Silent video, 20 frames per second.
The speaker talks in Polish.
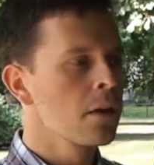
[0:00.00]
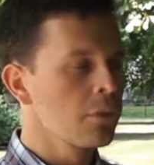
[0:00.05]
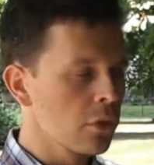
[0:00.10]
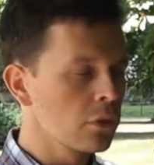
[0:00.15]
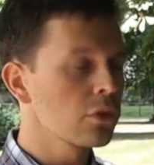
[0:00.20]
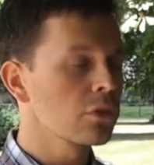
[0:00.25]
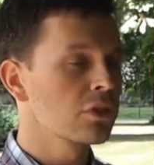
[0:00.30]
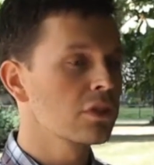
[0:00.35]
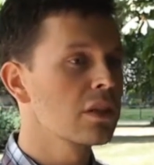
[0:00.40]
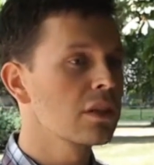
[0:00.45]
no
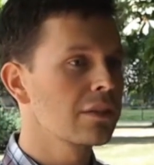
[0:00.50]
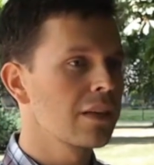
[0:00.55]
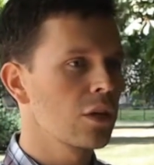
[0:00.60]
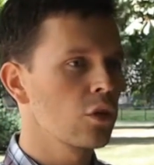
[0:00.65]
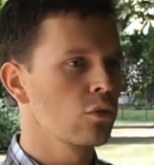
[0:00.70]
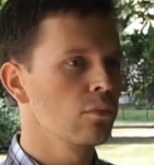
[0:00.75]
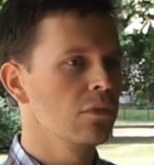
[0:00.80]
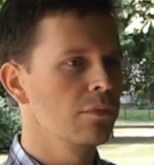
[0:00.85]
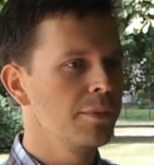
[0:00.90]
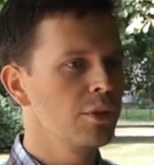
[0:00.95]
to jest
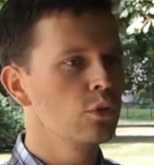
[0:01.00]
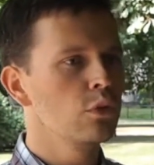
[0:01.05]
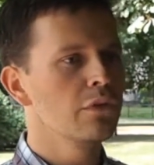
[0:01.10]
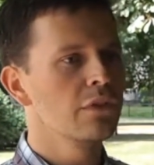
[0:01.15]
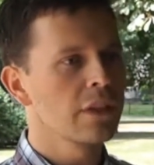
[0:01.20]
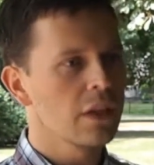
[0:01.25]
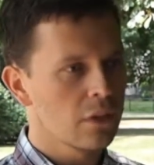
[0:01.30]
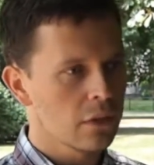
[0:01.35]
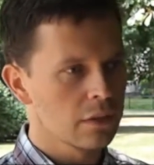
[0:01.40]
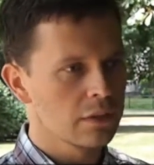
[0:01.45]
kryterium limitu
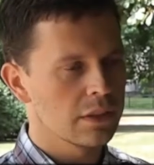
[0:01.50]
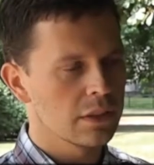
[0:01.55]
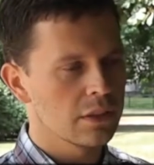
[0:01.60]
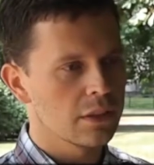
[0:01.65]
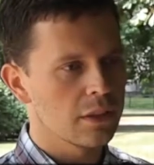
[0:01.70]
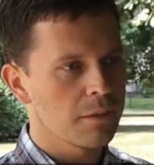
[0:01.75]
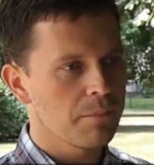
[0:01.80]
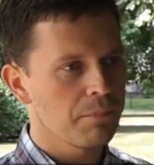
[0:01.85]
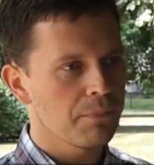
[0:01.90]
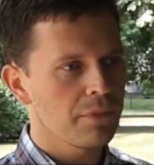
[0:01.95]

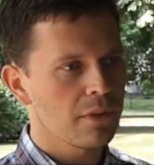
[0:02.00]
wynagrodzenia.